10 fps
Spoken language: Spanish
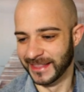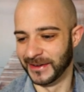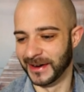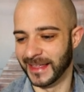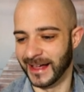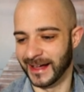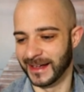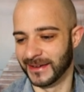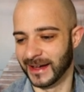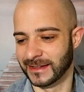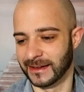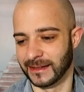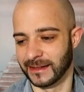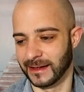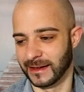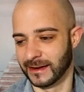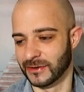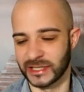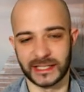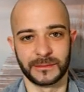De verdad, eh, Beatriz, eh,
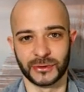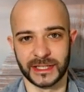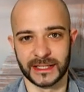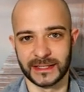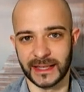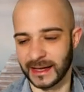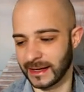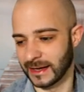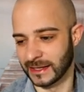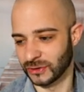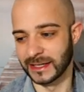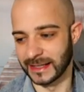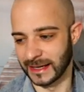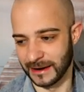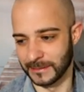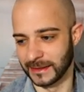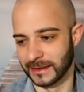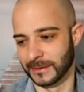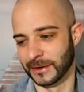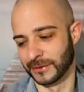no sé si pusiste esto
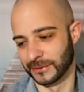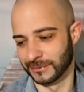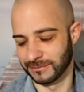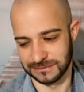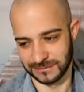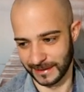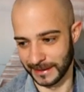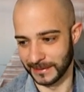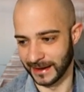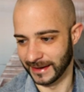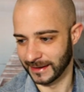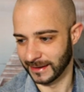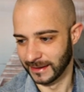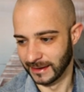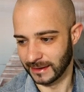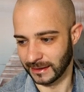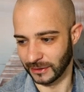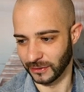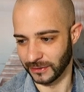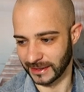literalmente, pero madre mía, ¿eh? Te
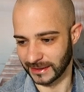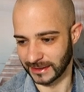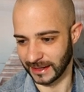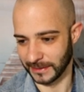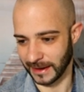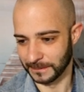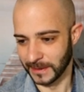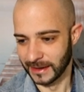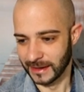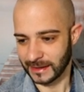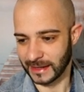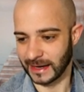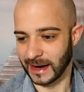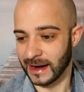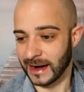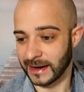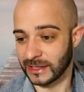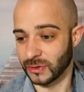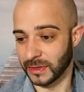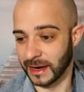coronaste, hija mía. Declarada en la red
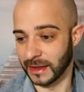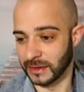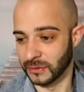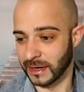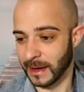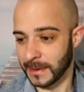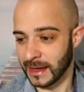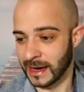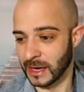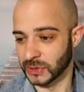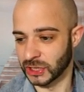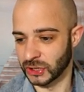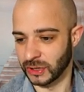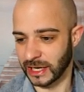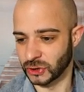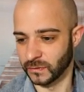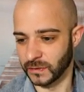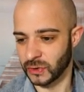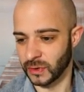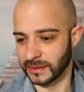social, haciendo hincapié en la obsesión que ha
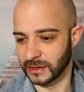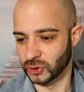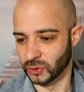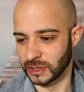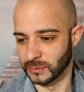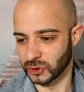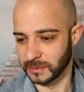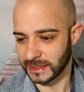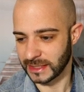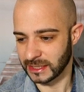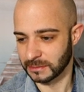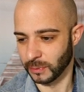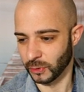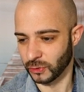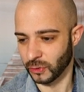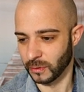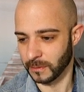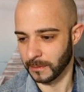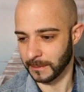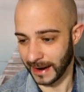sufrido durante los últimos meses por no,
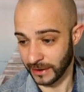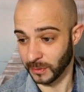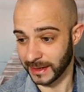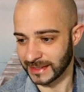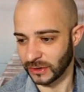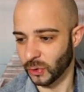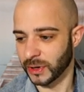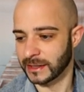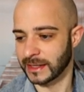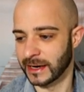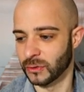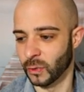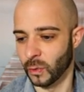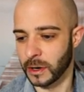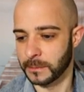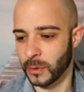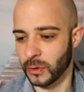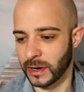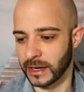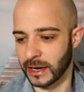para no verse gorda y tener un cuerpo
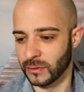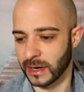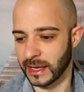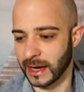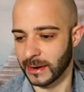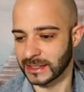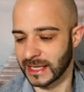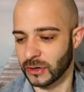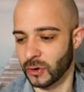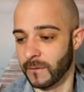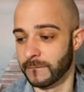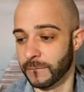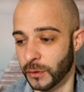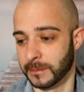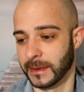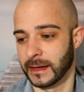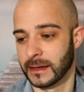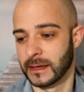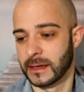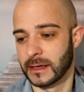con el que nunca llegaba a estar conforme.
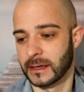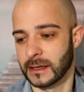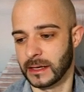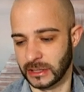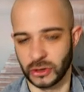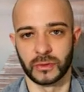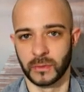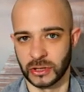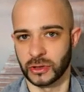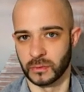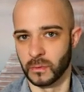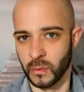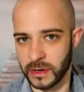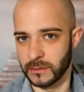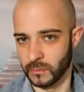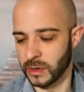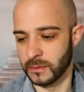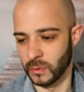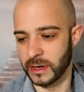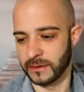Esto es, esto es muy, muy,
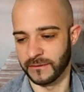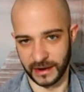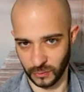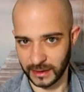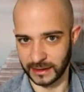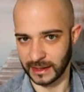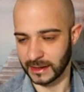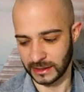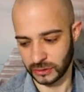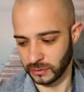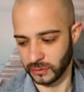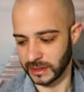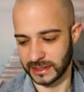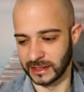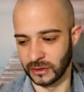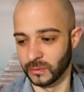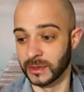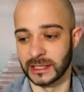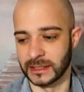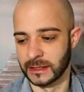muy frecuente. ¿eh? Esto no es ningún
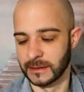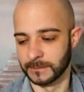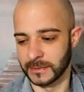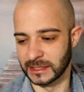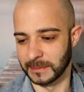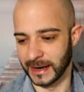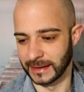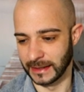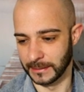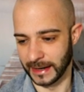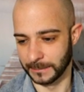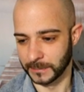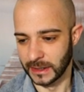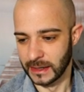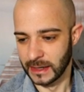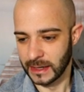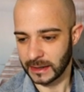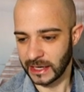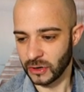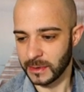disparate. Vale.
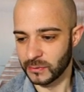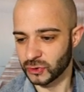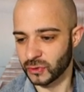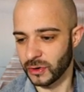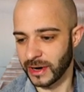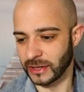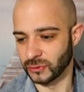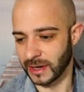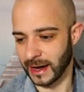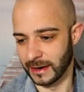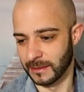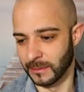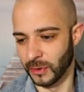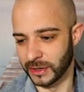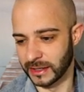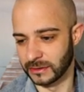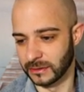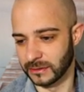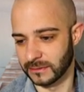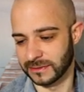Quiero mi músculo natural,
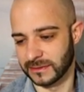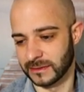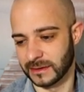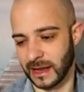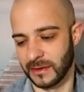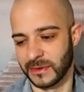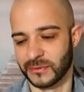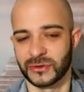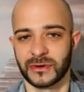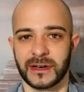bonito. O sea, mi músculo